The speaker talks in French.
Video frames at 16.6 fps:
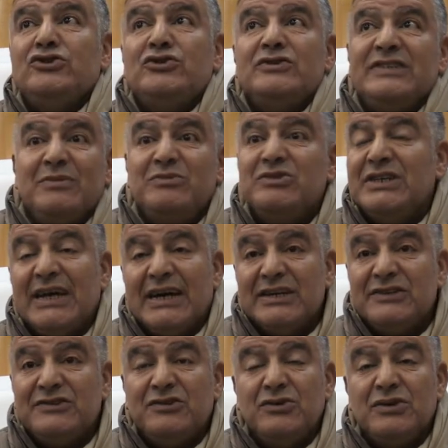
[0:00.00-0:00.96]
deuxième
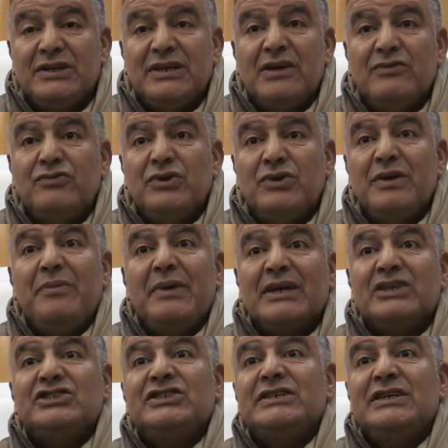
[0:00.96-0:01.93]
génération qui avons
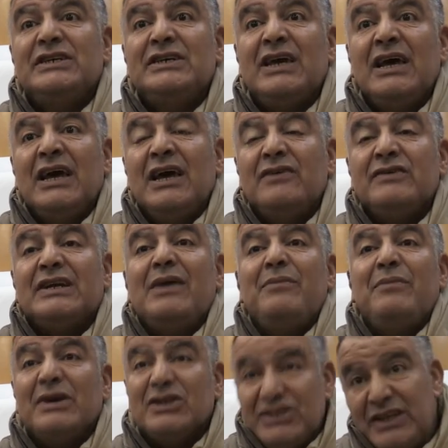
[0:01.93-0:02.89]
émergé avec
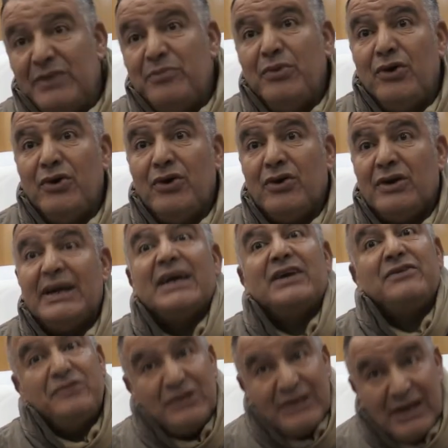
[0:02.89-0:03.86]
la marche des beurs,
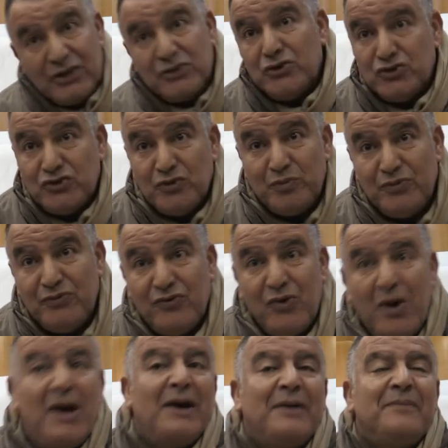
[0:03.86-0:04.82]
l'arrivée de la gauche au
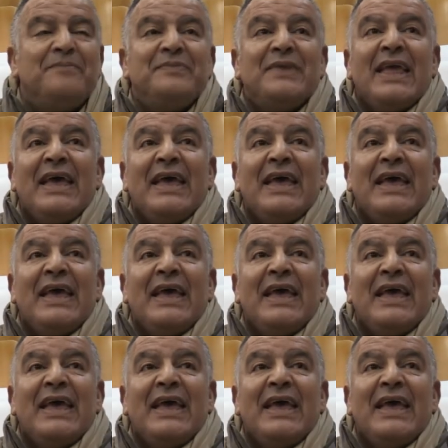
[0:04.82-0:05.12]
pouvoir.